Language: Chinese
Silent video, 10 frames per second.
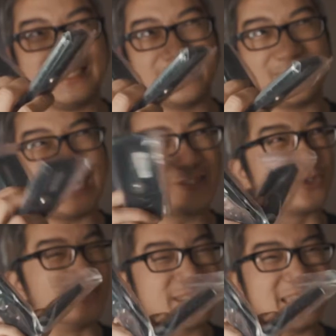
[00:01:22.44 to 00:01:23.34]
有两
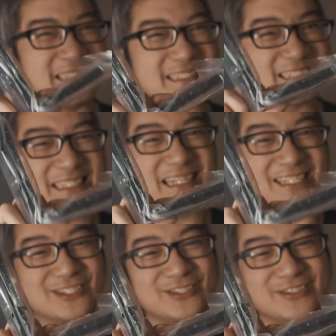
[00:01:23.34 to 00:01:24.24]
种摄影师，这个很
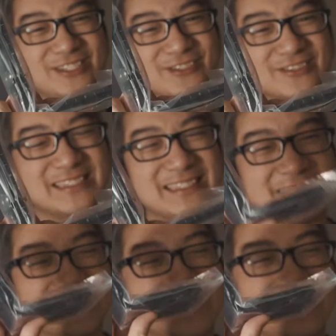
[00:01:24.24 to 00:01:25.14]
有用，一种
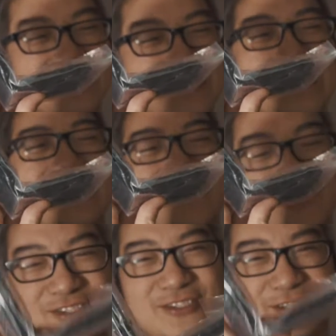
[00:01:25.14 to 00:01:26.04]
是
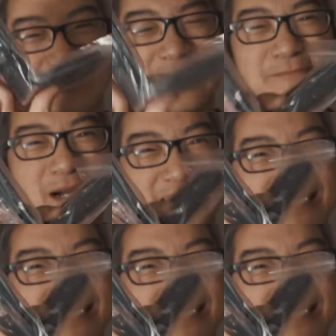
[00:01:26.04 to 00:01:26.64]
studio 影棚